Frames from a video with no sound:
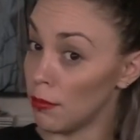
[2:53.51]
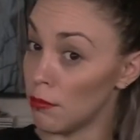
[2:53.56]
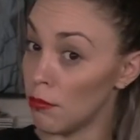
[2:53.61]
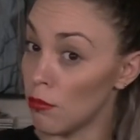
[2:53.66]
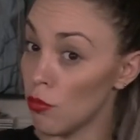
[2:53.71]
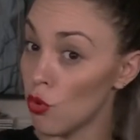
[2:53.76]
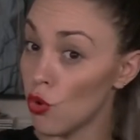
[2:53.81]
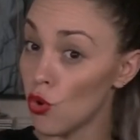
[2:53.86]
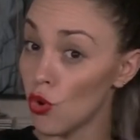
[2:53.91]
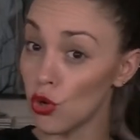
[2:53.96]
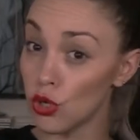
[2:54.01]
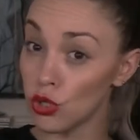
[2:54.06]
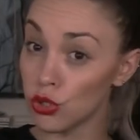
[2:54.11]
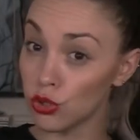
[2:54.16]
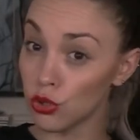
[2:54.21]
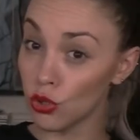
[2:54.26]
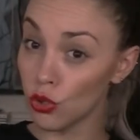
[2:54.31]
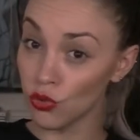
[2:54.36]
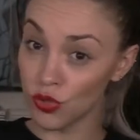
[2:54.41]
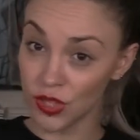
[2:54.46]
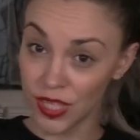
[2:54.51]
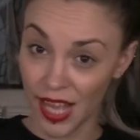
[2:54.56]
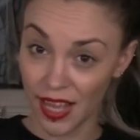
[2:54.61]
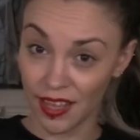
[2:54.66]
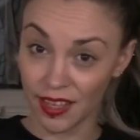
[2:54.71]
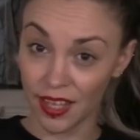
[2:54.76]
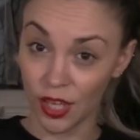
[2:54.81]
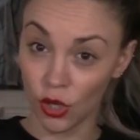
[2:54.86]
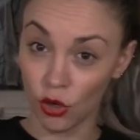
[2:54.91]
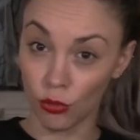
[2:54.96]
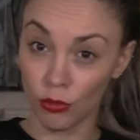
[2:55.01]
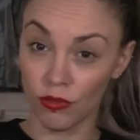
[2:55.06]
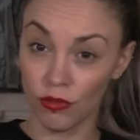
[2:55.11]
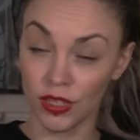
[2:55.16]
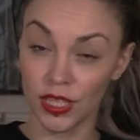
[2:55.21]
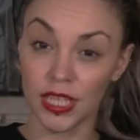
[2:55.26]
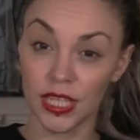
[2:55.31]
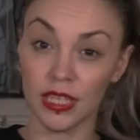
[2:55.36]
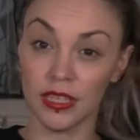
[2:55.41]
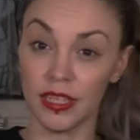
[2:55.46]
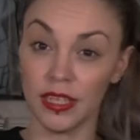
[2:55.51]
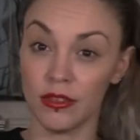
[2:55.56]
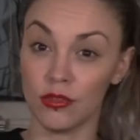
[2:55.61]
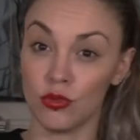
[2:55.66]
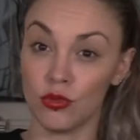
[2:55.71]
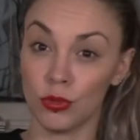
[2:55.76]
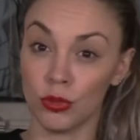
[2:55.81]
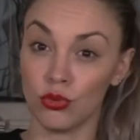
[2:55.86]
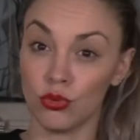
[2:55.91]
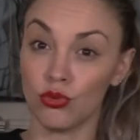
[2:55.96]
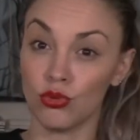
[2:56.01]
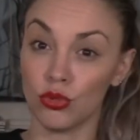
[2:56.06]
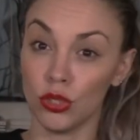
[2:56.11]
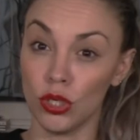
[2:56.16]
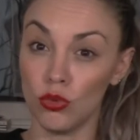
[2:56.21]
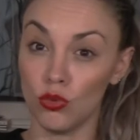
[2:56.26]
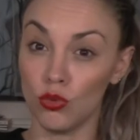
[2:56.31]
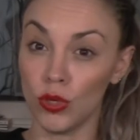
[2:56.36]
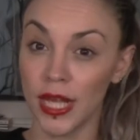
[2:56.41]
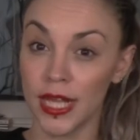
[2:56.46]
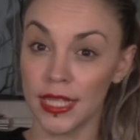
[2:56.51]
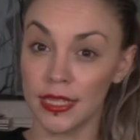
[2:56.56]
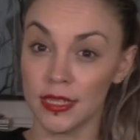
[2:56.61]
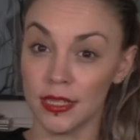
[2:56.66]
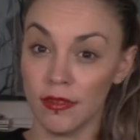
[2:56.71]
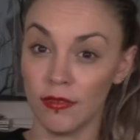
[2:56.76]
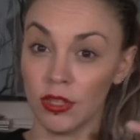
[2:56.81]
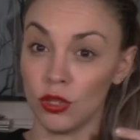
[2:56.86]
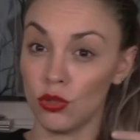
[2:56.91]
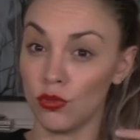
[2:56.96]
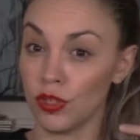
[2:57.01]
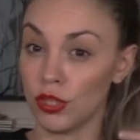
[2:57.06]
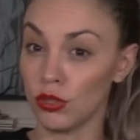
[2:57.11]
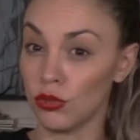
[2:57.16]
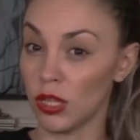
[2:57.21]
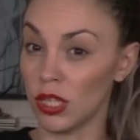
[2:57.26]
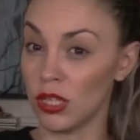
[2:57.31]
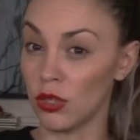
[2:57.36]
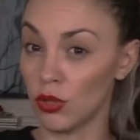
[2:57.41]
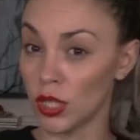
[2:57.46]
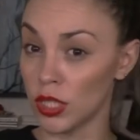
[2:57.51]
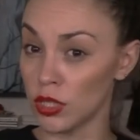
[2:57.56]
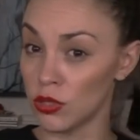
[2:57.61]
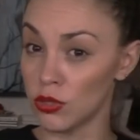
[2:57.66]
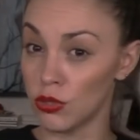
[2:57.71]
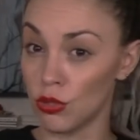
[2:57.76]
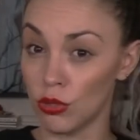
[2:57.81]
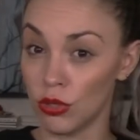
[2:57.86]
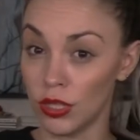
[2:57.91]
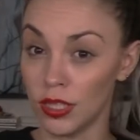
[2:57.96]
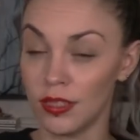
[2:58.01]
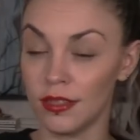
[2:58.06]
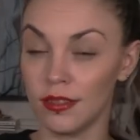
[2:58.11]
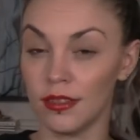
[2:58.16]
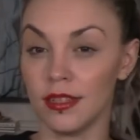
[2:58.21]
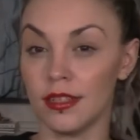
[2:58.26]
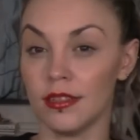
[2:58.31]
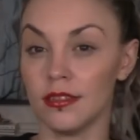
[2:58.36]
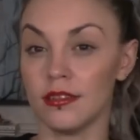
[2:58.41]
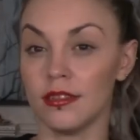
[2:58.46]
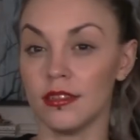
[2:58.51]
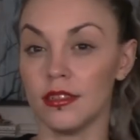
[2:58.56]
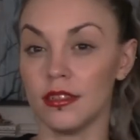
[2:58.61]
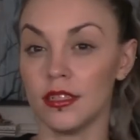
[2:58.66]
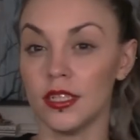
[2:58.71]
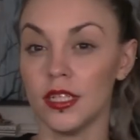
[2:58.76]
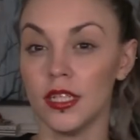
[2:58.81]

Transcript: molto secchi come vedete, soprattutto le lunghezze, avendo fatto la decorazione, eh,